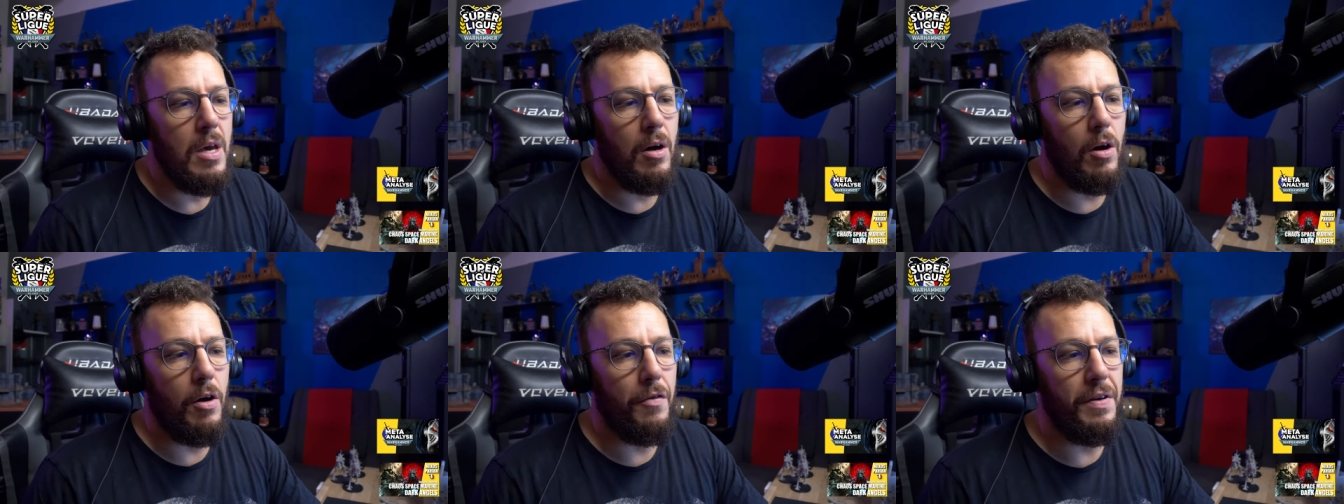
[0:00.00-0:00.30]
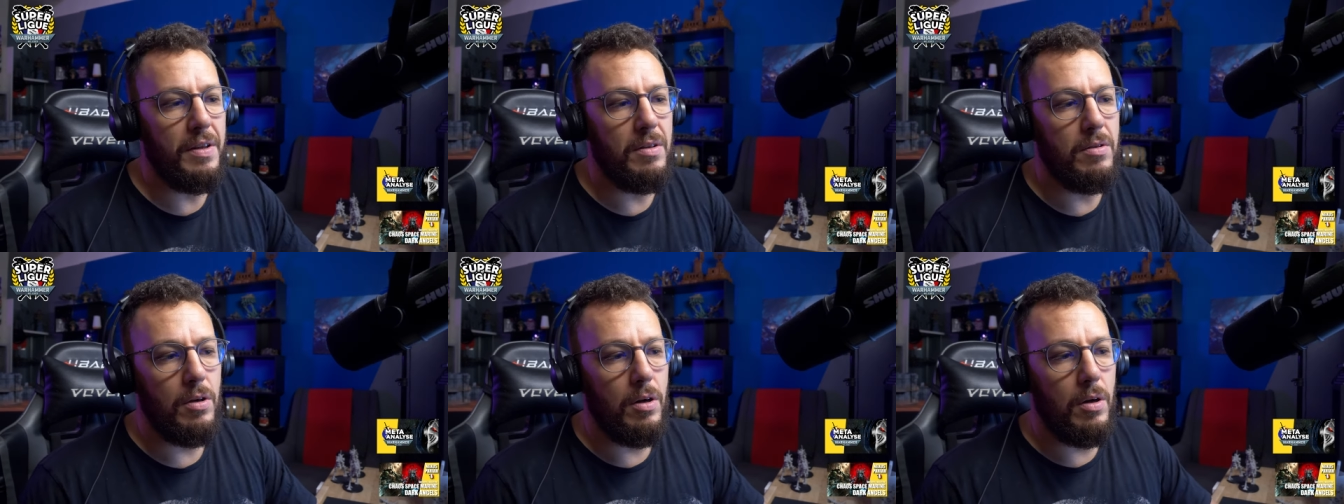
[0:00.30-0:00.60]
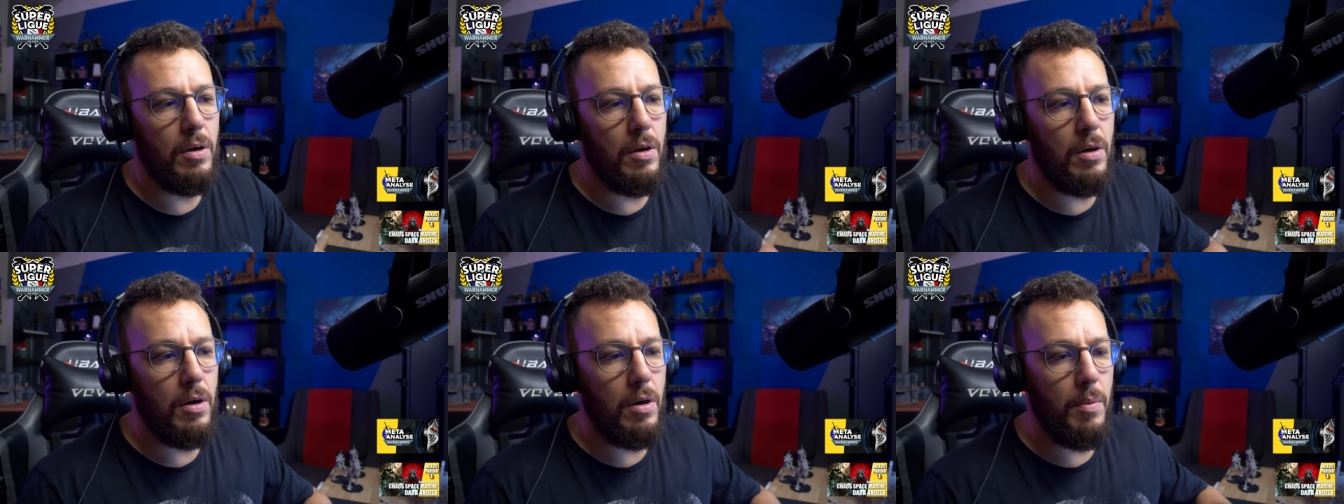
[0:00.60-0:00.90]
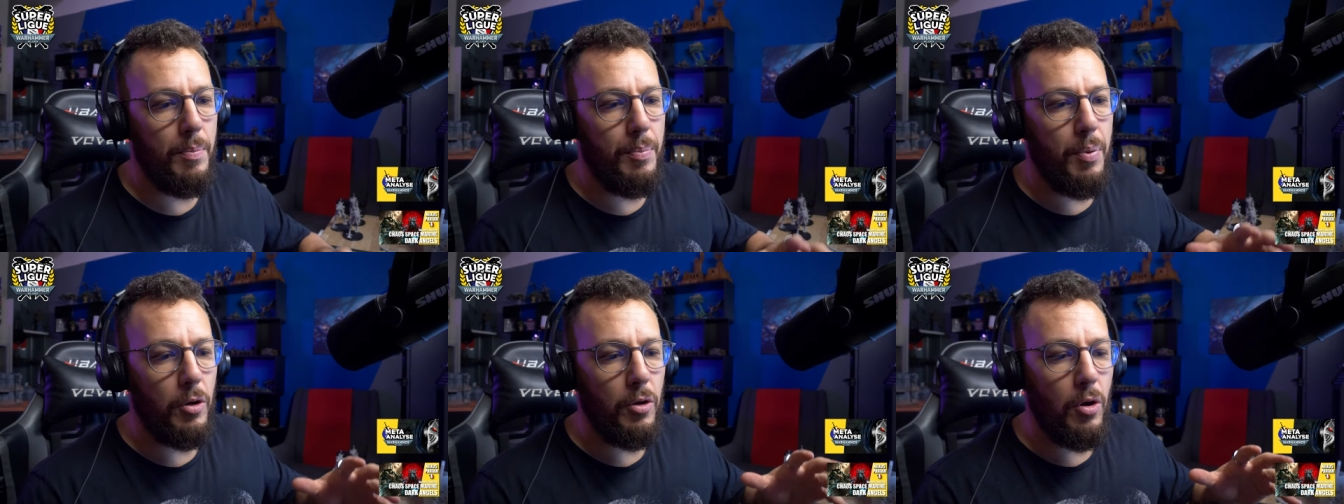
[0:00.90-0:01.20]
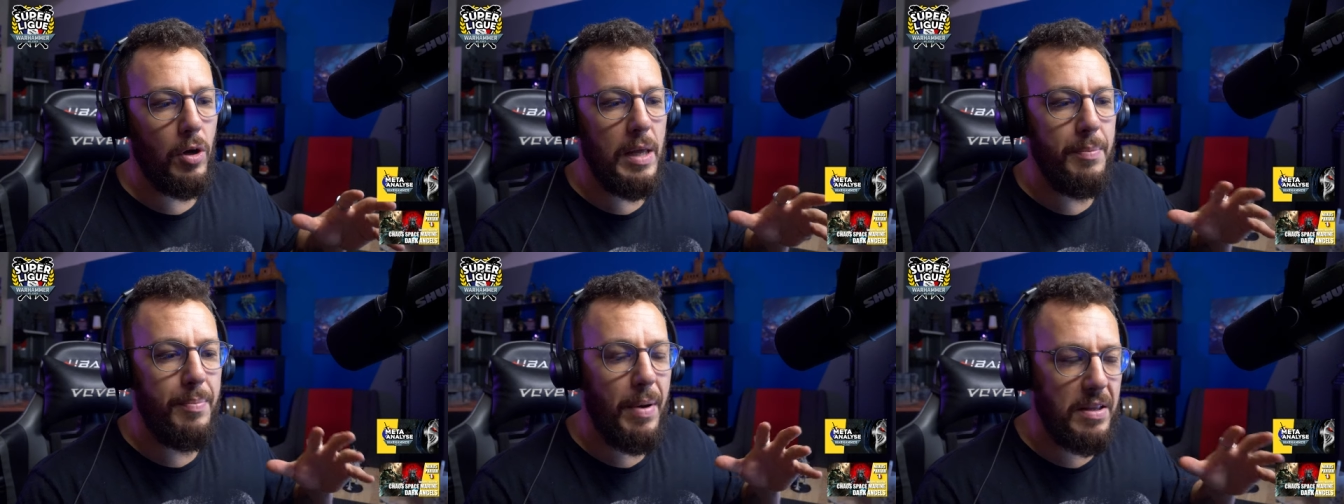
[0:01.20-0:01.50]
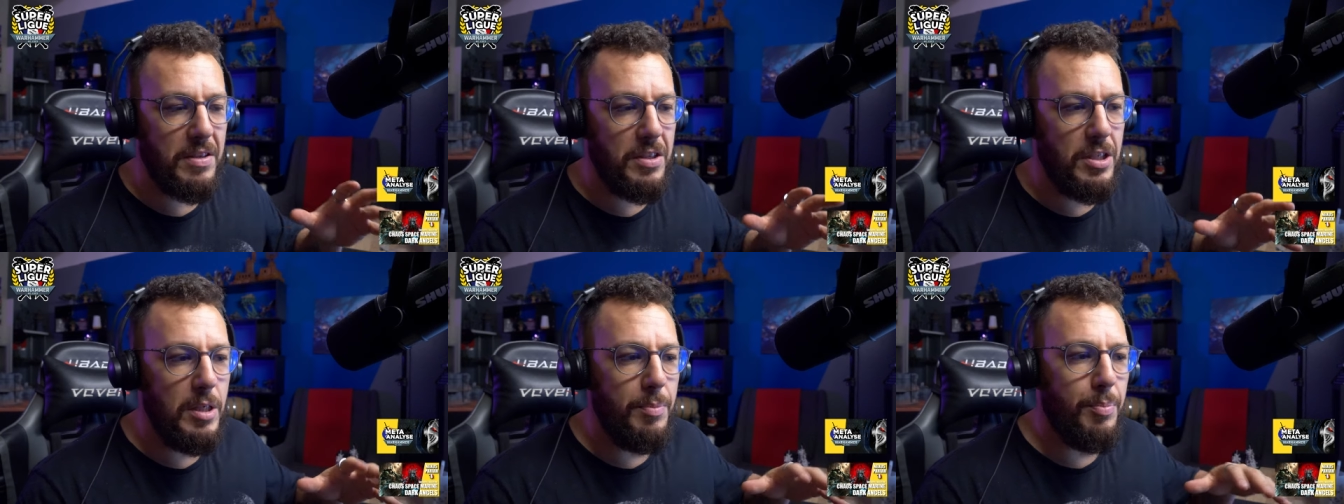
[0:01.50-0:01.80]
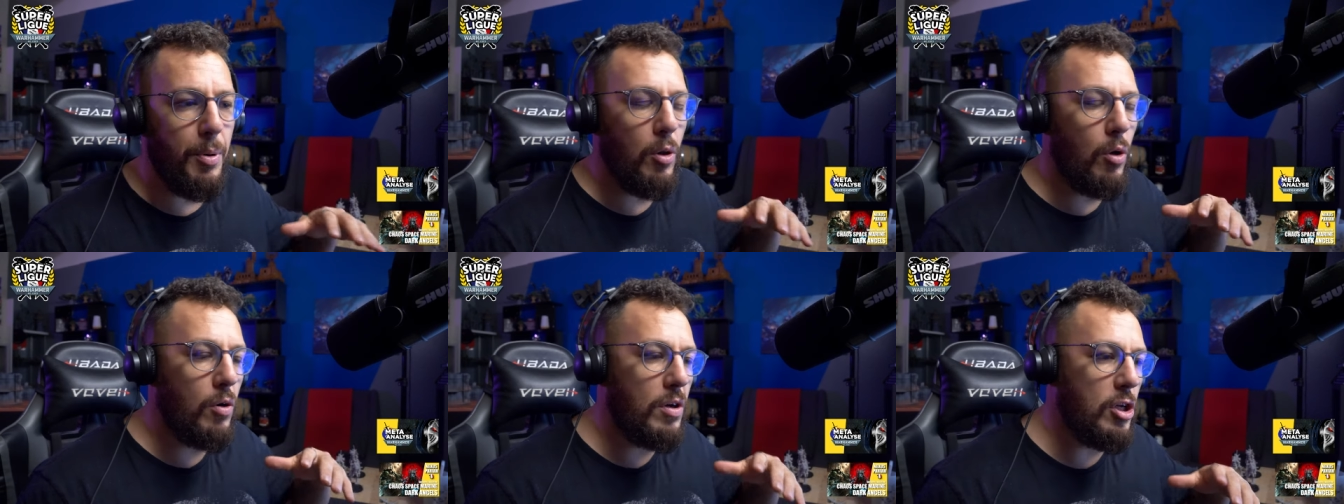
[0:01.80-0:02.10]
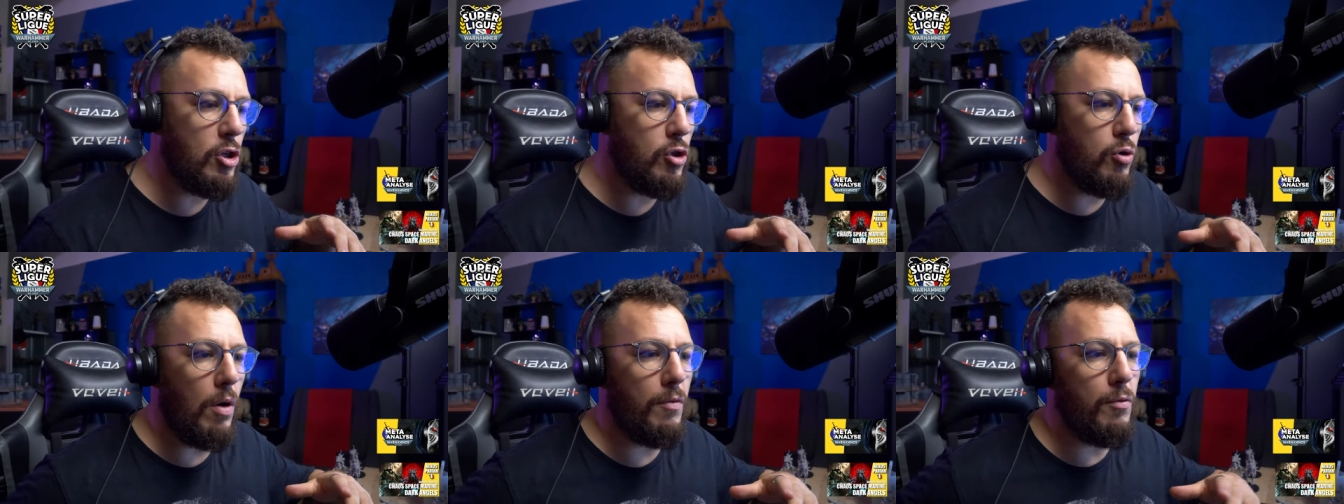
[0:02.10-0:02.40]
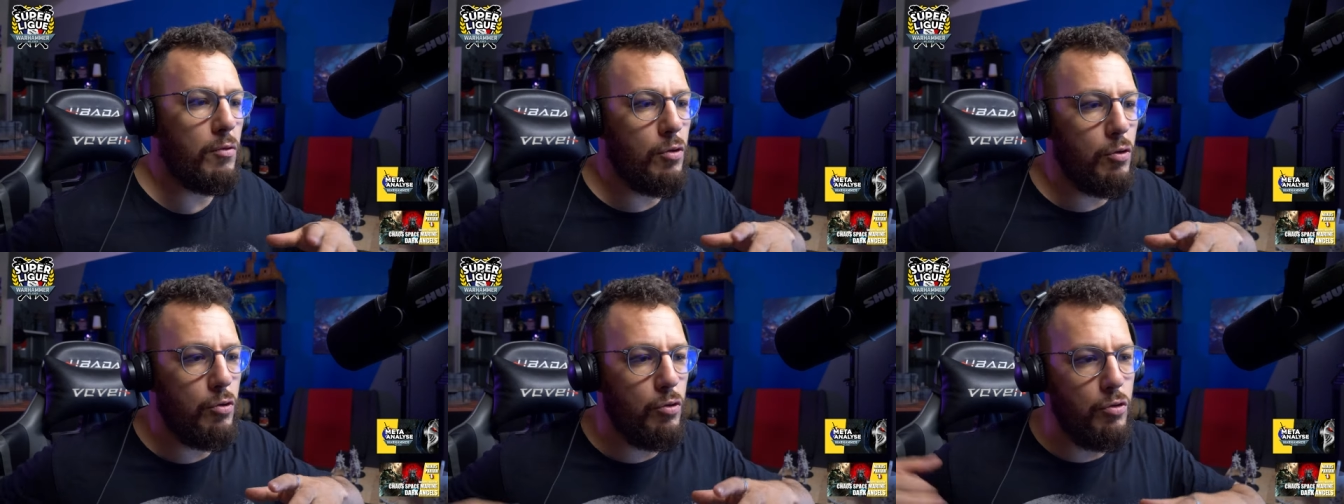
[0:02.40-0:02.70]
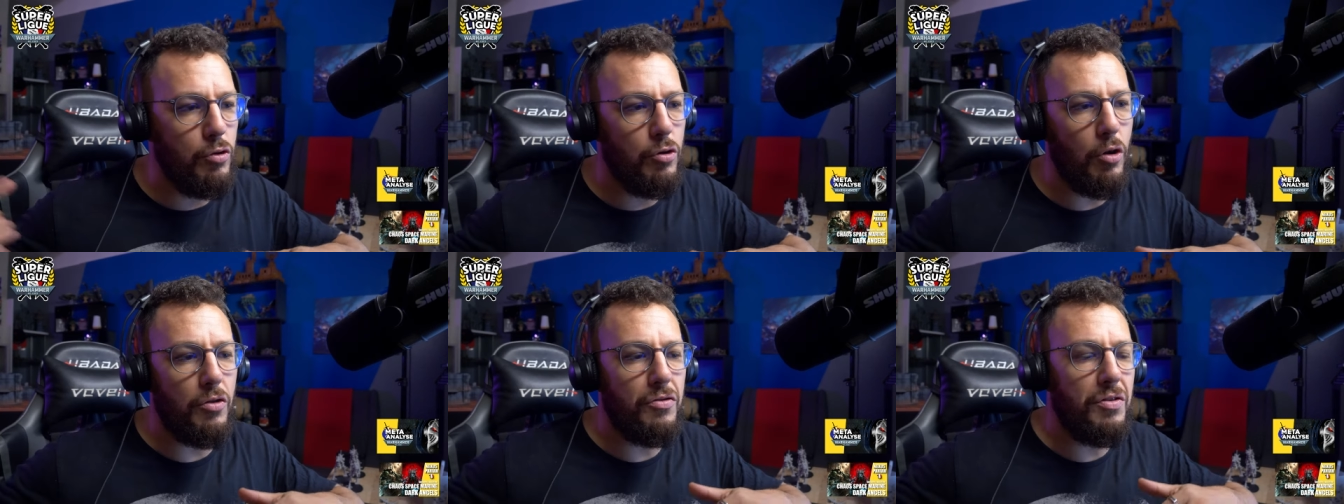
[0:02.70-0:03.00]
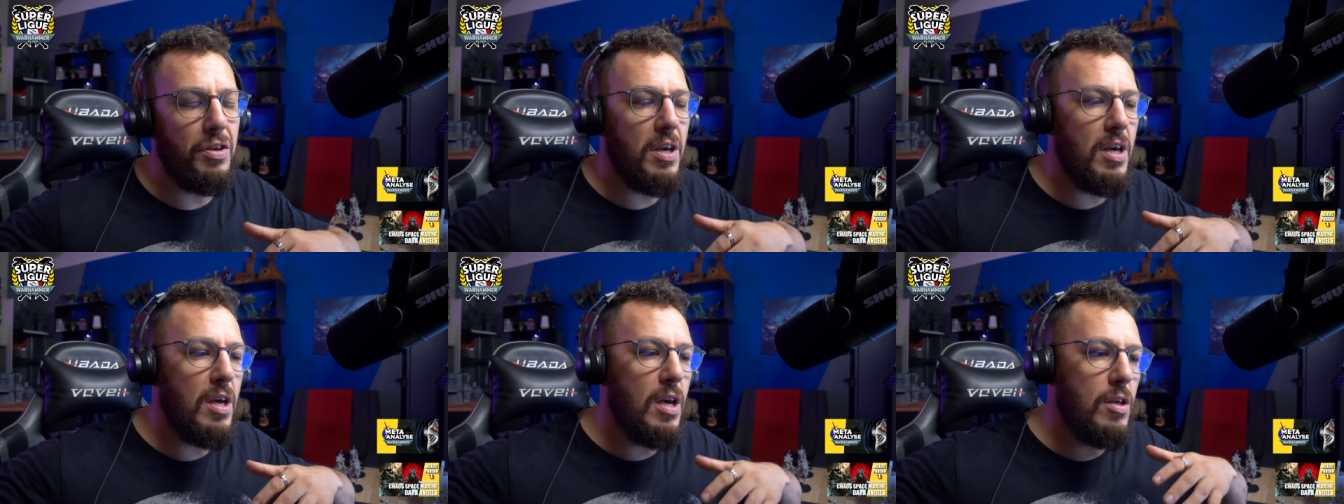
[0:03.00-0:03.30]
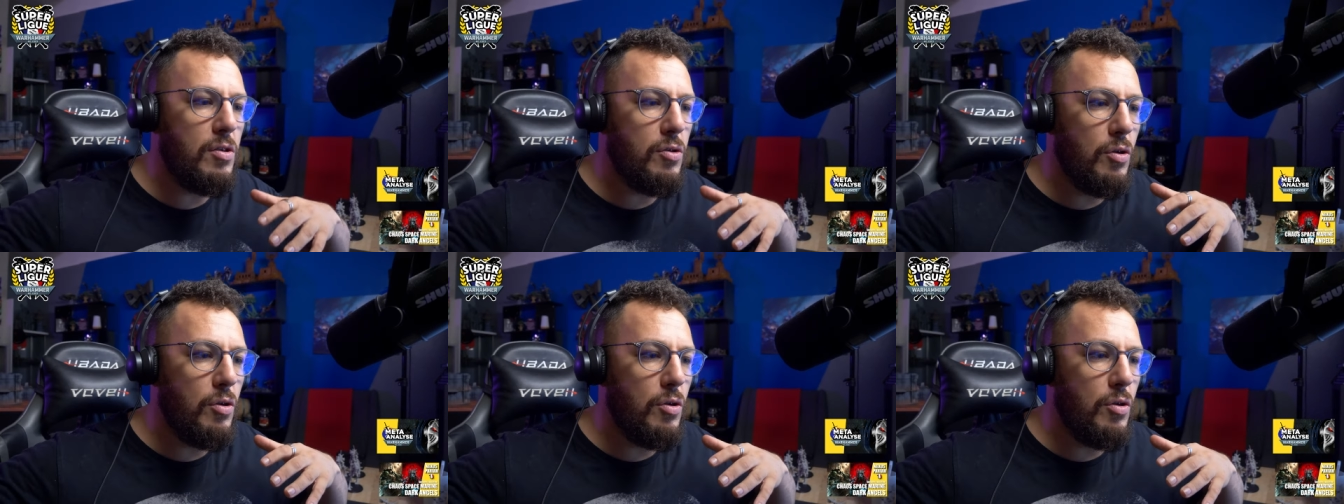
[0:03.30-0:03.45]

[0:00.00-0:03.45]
En fait, euh, pendant les parties, pendant que les joueurs vont se sustenter,